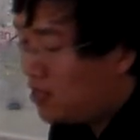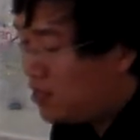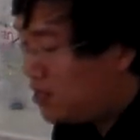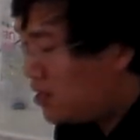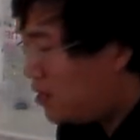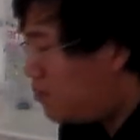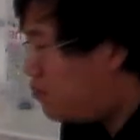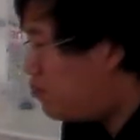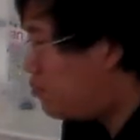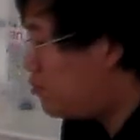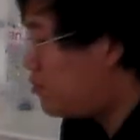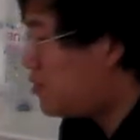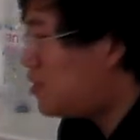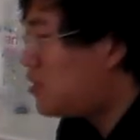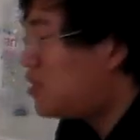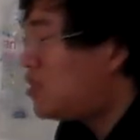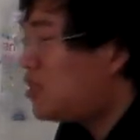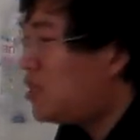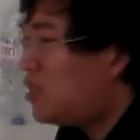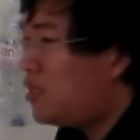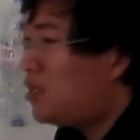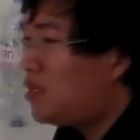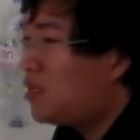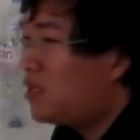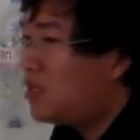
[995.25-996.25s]
这不
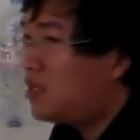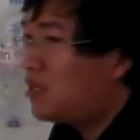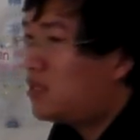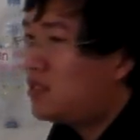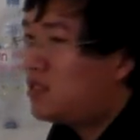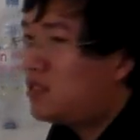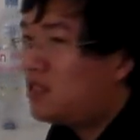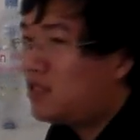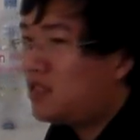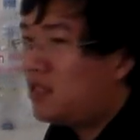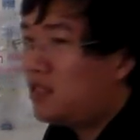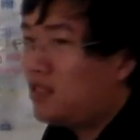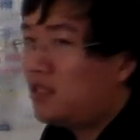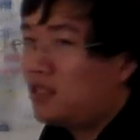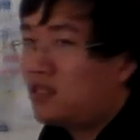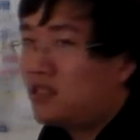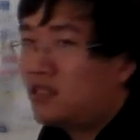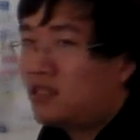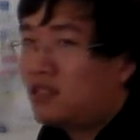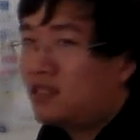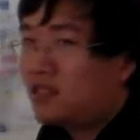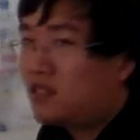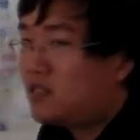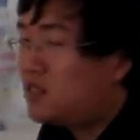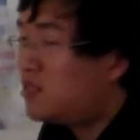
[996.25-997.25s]
是一个治理
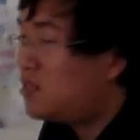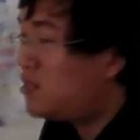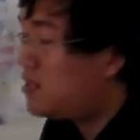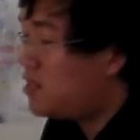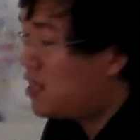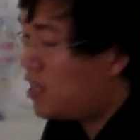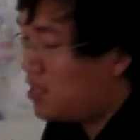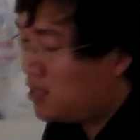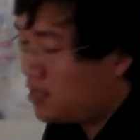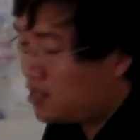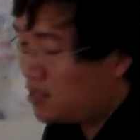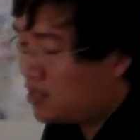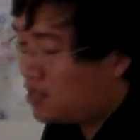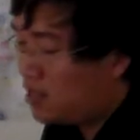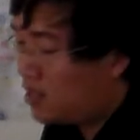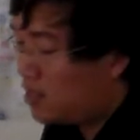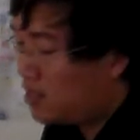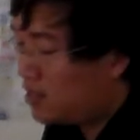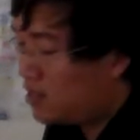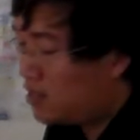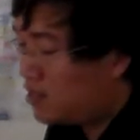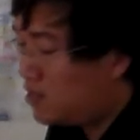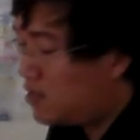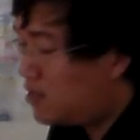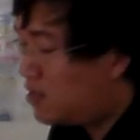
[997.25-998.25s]
世间的这
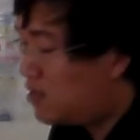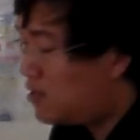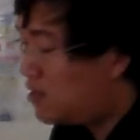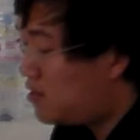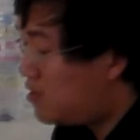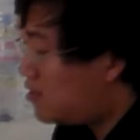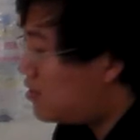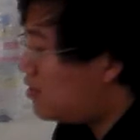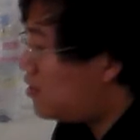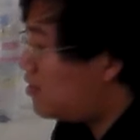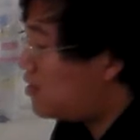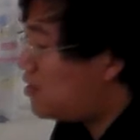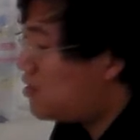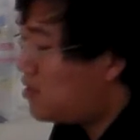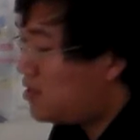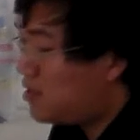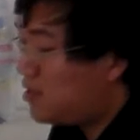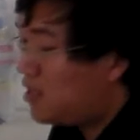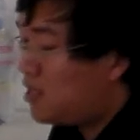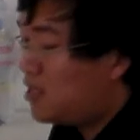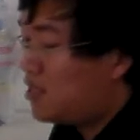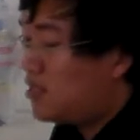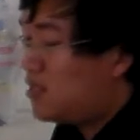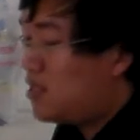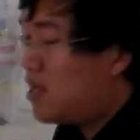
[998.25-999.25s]
个治理世
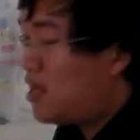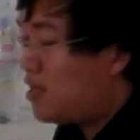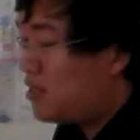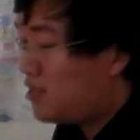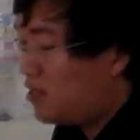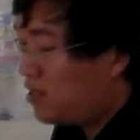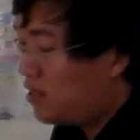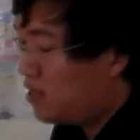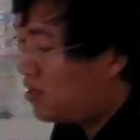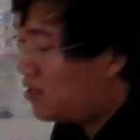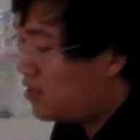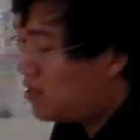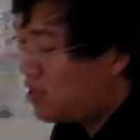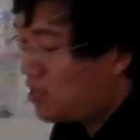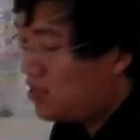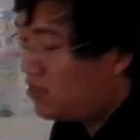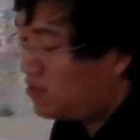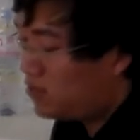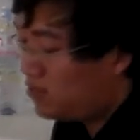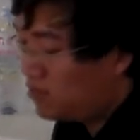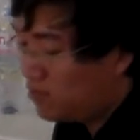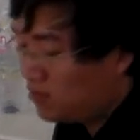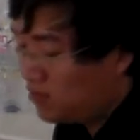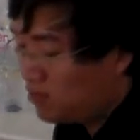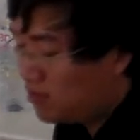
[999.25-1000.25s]
界的这样的一个正
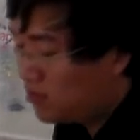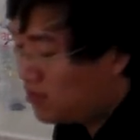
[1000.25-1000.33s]
路，